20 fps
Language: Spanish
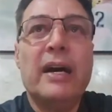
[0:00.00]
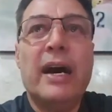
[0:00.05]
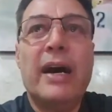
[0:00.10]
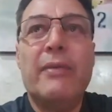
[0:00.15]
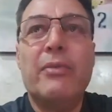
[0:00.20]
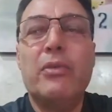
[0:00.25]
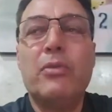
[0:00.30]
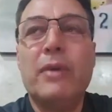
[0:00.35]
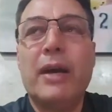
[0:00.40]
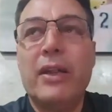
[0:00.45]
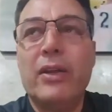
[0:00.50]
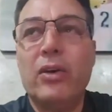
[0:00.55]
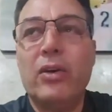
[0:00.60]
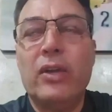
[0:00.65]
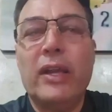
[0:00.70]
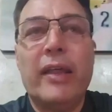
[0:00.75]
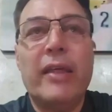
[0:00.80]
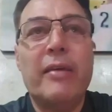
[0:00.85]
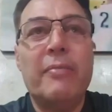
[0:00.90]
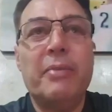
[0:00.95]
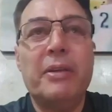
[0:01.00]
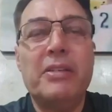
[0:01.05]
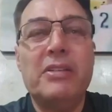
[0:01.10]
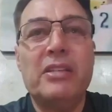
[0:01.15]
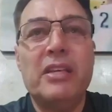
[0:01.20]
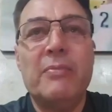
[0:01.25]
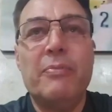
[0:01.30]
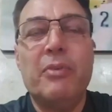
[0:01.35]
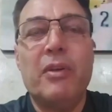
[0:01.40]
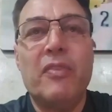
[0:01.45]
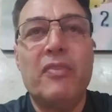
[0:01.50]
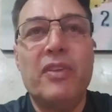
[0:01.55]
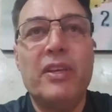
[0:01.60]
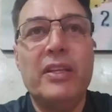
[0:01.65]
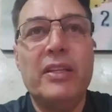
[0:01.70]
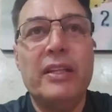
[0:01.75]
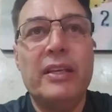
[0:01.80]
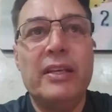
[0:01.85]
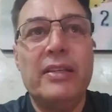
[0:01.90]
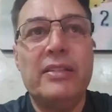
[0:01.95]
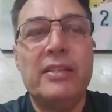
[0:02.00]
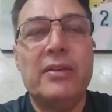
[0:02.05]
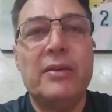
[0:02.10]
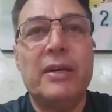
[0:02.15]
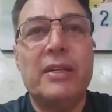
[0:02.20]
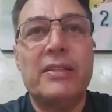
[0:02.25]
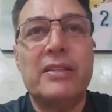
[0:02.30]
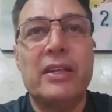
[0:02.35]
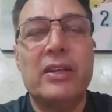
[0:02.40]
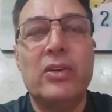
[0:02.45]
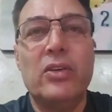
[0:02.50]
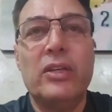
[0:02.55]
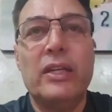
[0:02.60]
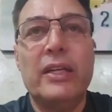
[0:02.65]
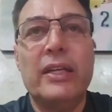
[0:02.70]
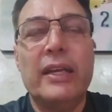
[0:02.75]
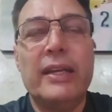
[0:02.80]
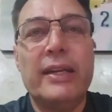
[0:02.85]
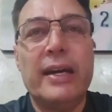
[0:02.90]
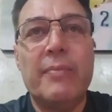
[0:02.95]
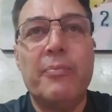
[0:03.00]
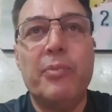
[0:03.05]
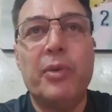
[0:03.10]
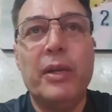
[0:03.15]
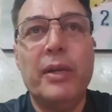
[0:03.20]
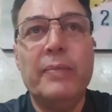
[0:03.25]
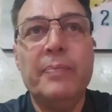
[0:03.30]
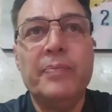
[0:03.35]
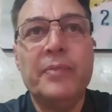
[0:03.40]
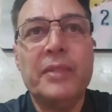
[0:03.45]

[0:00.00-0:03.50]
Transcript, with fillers: abrumadora de principio a fin de ese Barcelona en el Capwell.